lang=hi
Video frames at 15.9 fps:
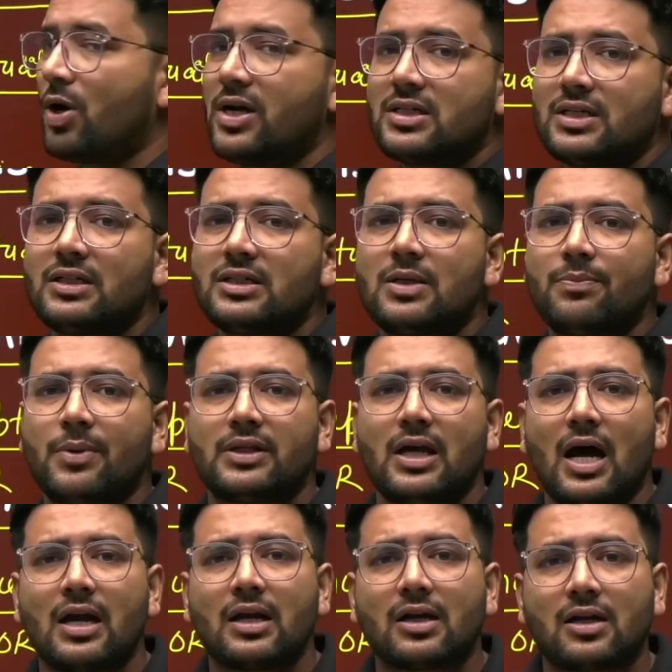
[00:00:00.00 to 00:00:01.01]
पॉइंट्स हैं जिन पे
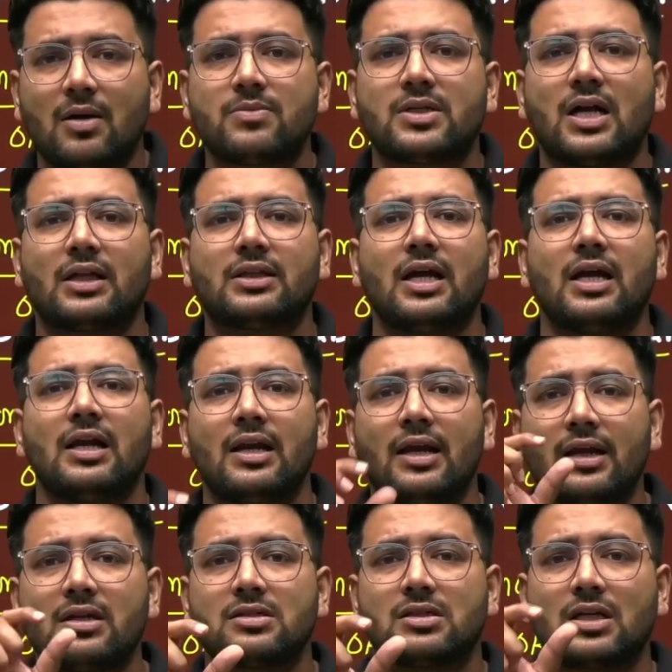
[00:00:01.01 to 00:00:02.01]
ध्यान कम जाता है
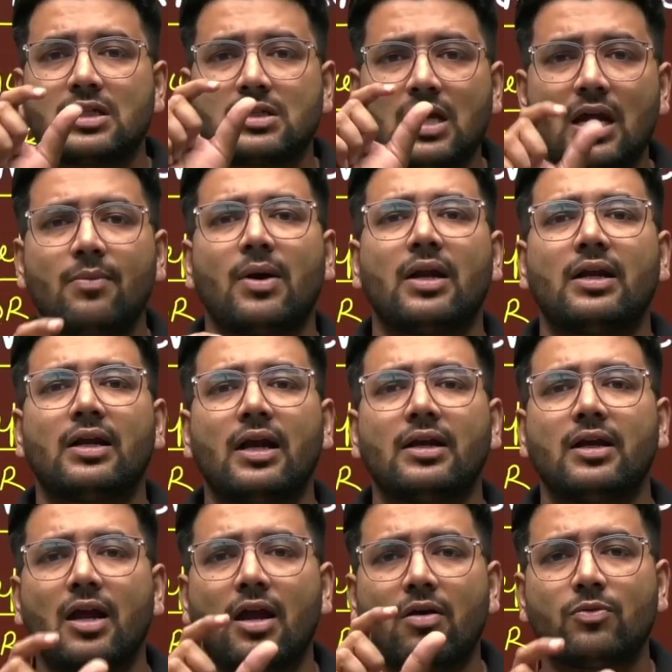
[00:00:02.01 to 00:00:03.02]
लेकिन सच्चाई मानिए
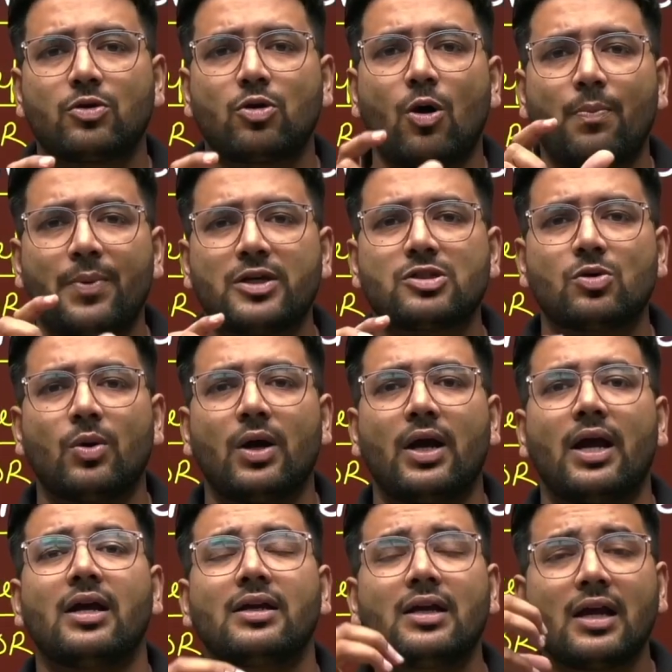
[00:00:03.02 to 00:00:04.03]
ये टॉपिक्स जो
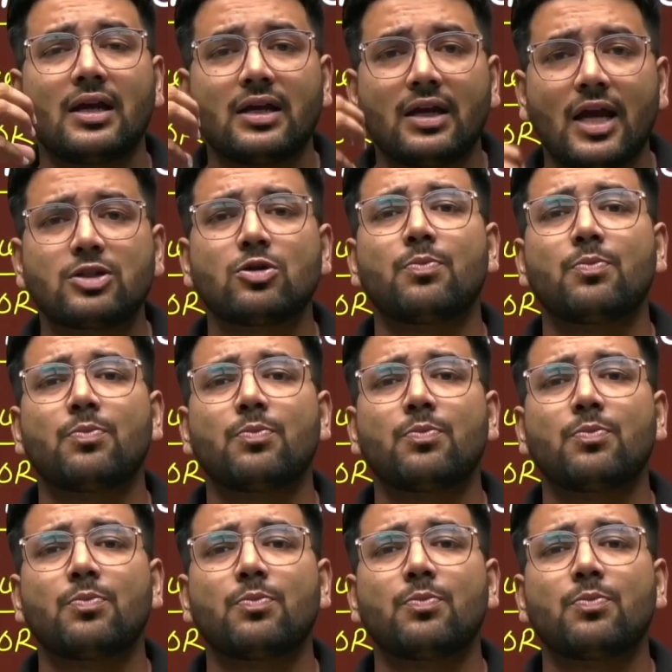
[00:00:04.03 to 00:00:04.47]
हैं या ये